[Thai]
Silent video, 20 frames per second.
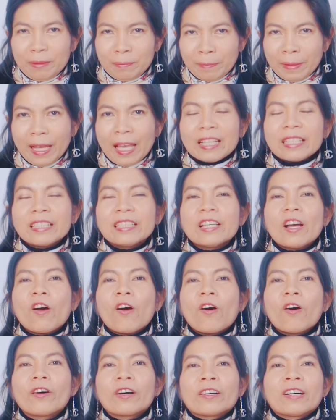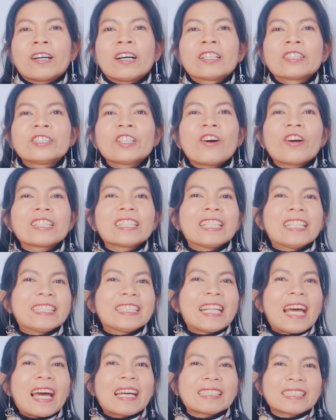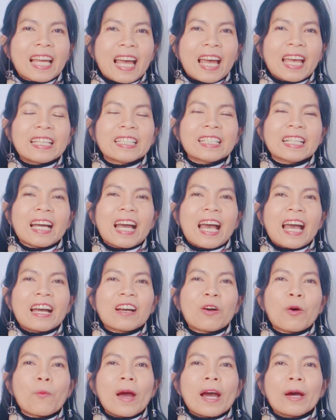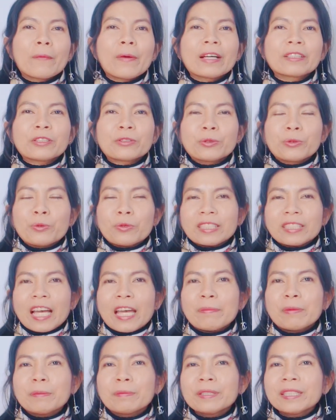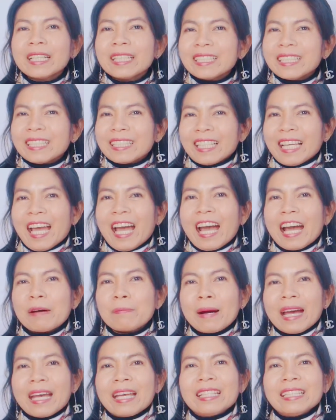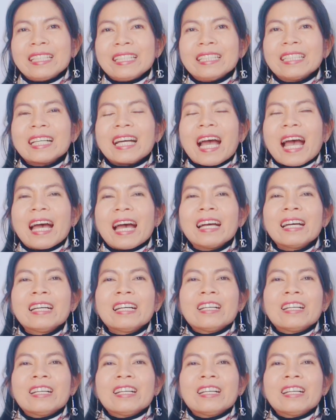แบรนด์ดีออยอดฮิตน่าใช้นะคะก็หวังว่าจะถูกใจเพื่อนๆ1ใน 5 ใบนี้นะคะ